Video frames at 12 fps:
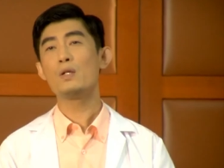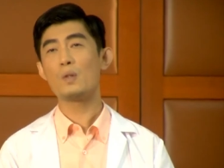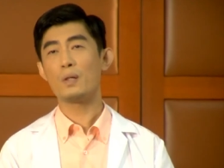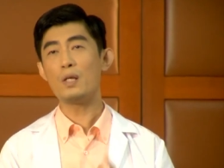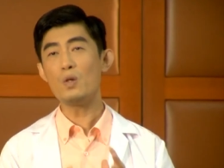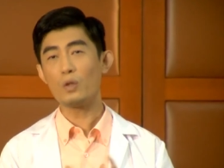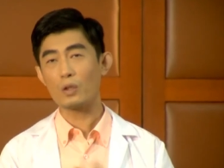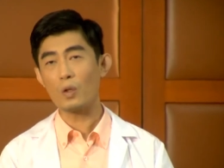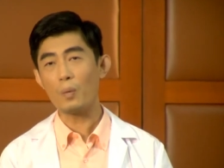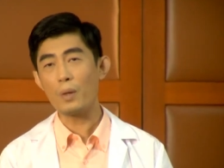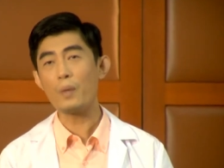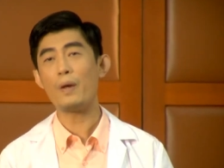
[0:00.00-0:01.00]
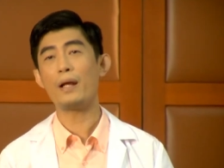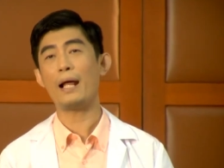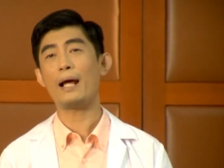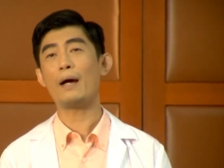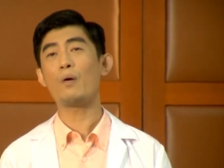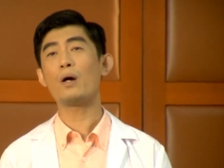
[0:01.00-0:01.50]
บส่วนที่อยู่ตรงบริเวณ
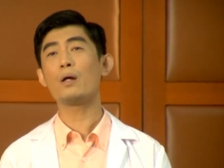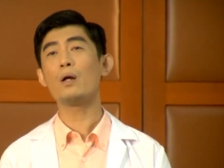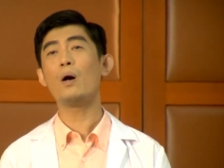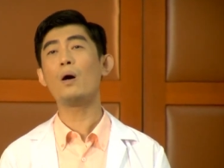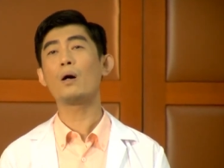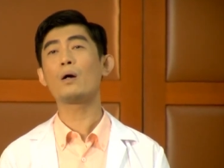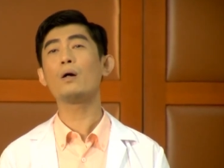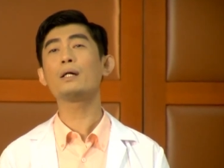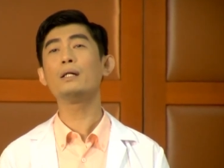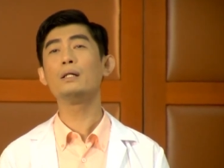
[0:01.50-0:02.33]
แรงเงาข้างนอกก็